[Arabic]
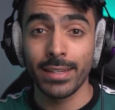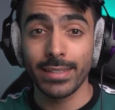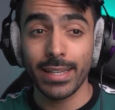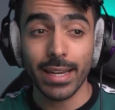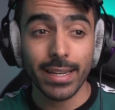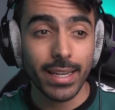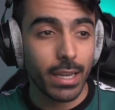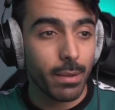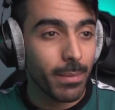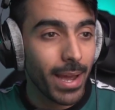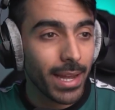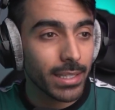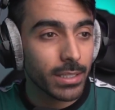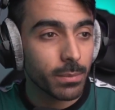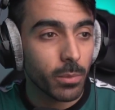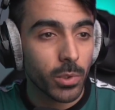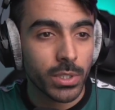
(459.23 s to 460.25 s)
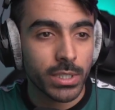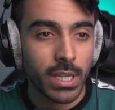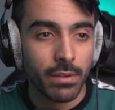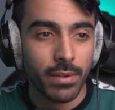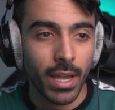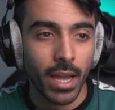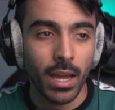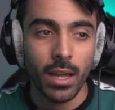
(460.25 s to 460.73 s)
تقييمات
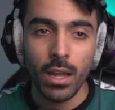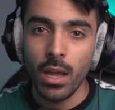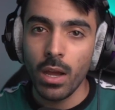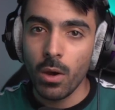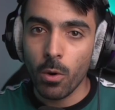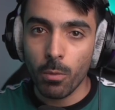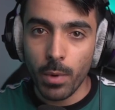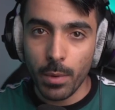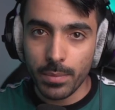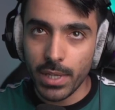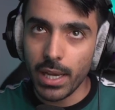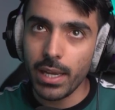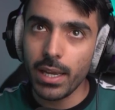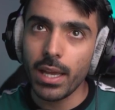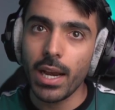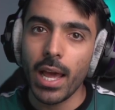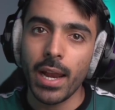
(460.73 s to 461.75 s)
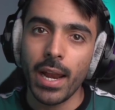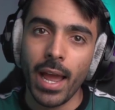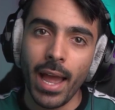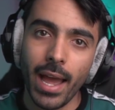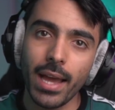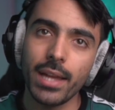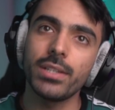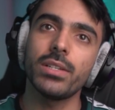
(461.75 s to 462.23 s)
مرتفعة ومبدئيا أنا
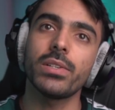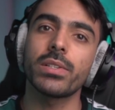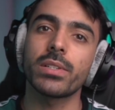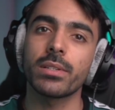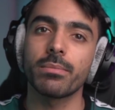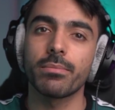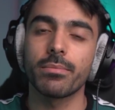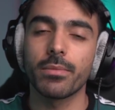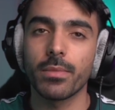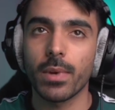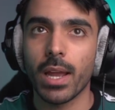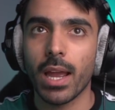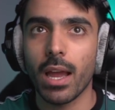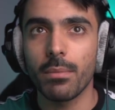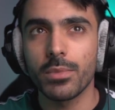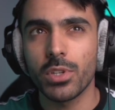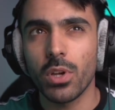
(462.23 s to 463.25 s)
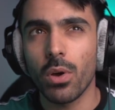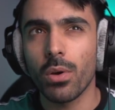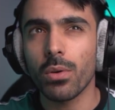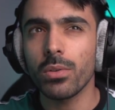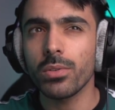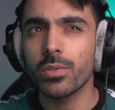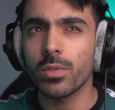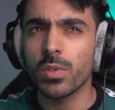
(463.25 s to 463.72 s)
حاجز 5
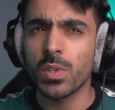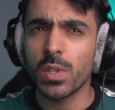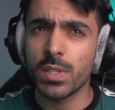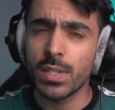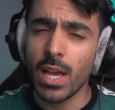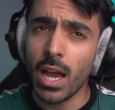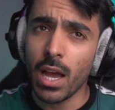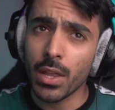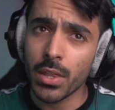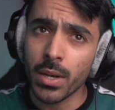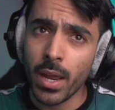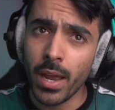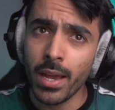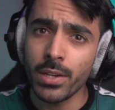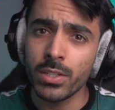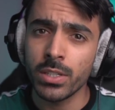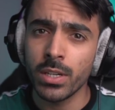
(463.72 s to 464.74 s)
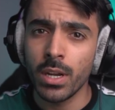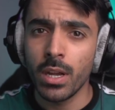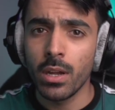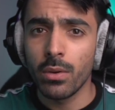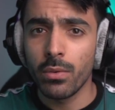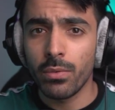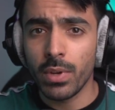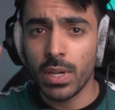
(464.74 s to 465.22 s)
أغسطس الساعة 12
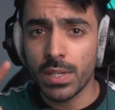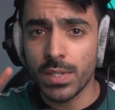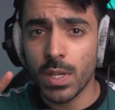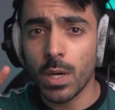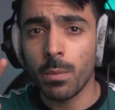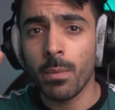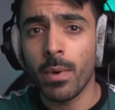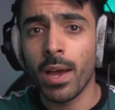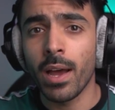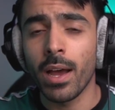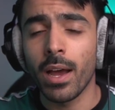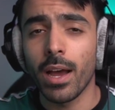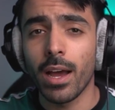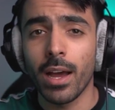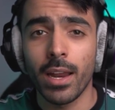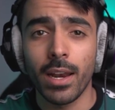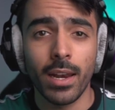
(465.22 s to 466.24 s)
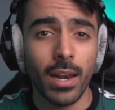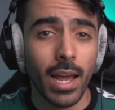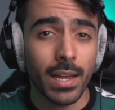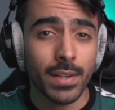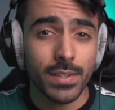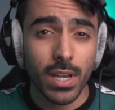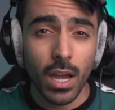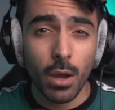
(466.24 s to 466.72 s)
في سينما
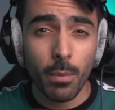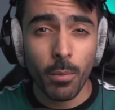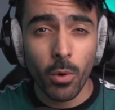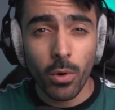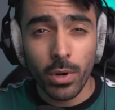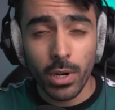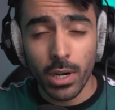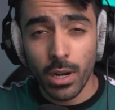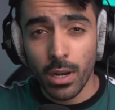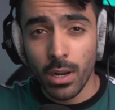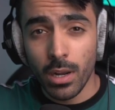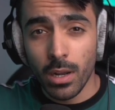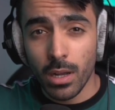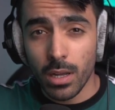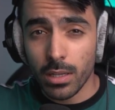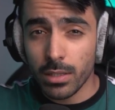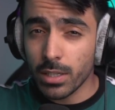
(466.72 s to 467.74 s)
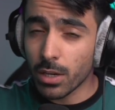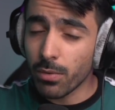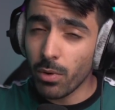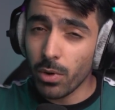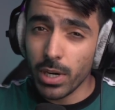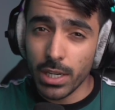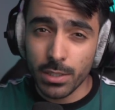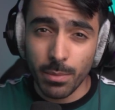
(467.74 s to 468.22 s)
الاحساء مول
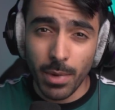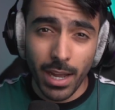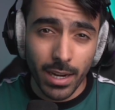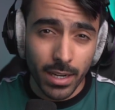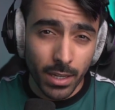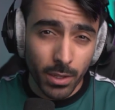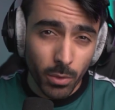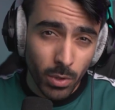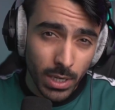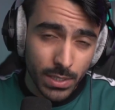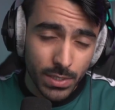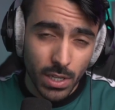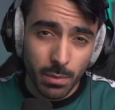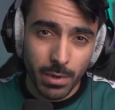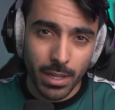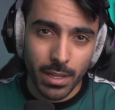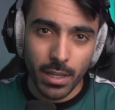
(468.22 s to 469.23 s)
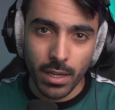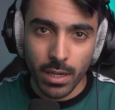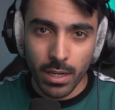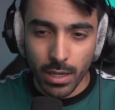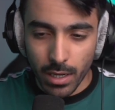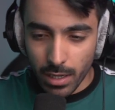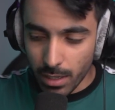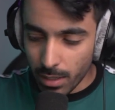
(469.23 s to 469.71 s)
تكفون يا جماعه اللي يروح للسينما
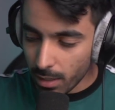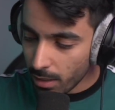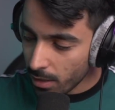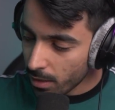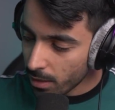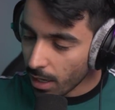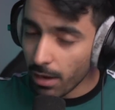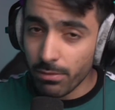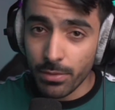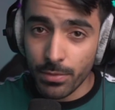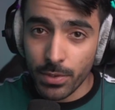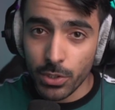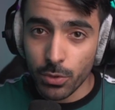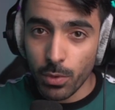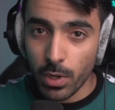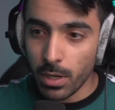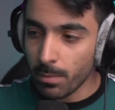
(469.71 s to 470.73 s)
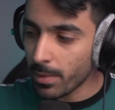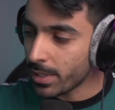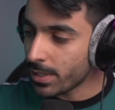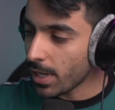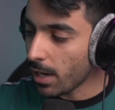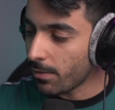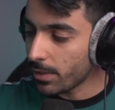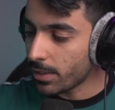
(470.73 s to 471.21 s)
هذيك آه، نخفف شوي من
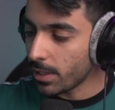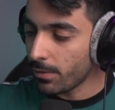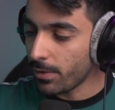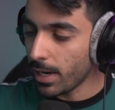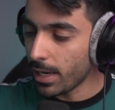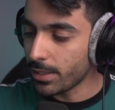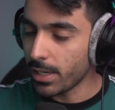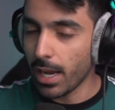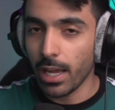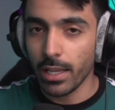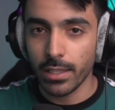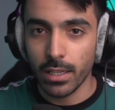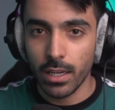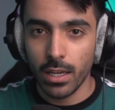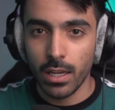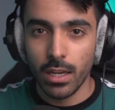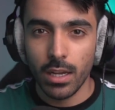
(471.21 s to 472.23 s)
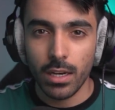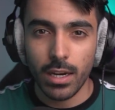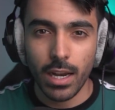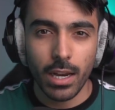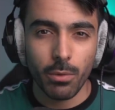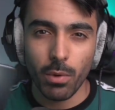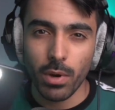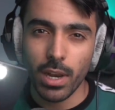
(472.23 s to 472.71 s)
سالفه الفلاشات
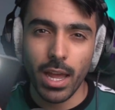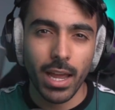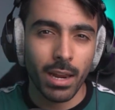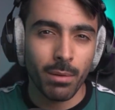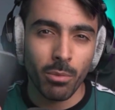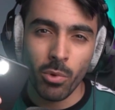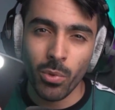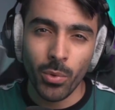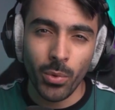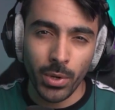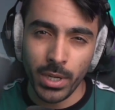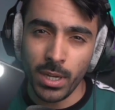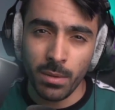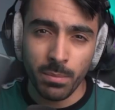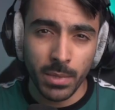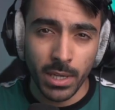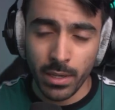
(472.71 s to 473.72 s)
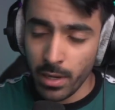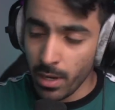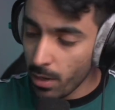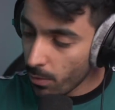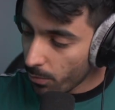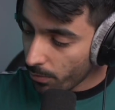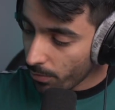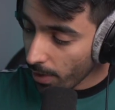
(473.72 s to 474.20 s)
لان والله الموضوع يعمي
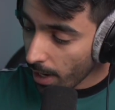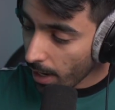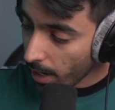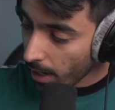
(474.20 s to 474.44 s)
ف